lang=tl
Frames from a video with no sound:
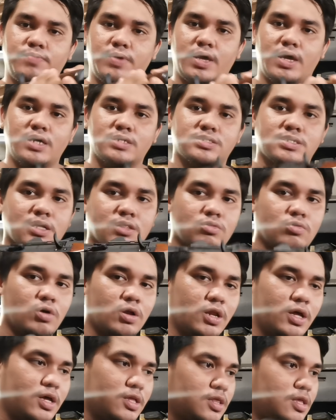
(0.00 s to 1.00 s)
FPS, ganito
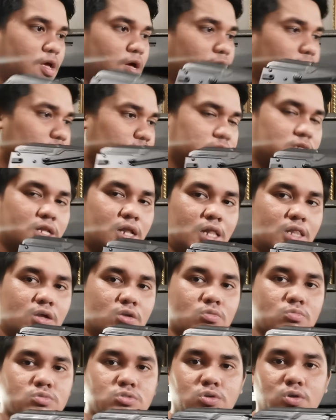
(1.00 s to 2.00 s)
kaliit. Sila
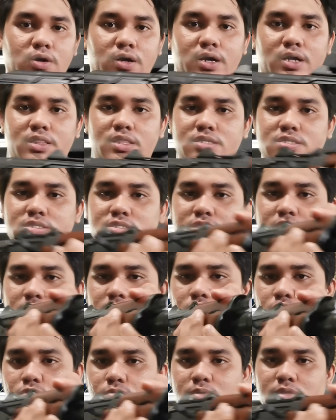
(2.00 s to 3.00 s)
lalaro mo. So, ang ganda sa
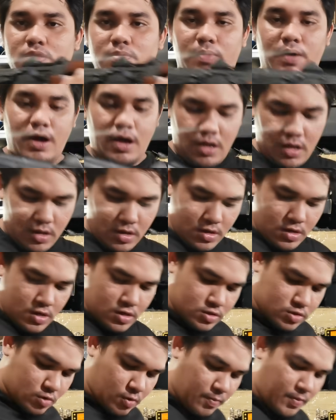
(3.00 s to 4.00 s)
CQB, di ba?
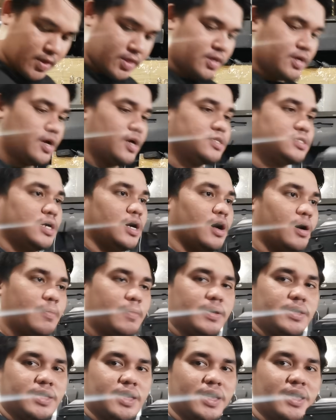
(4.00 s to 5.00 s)
So, pwede nga isang
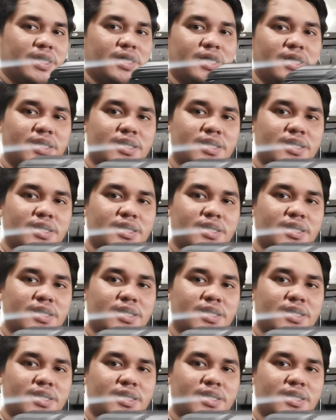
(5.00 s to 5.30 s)
kamay eh.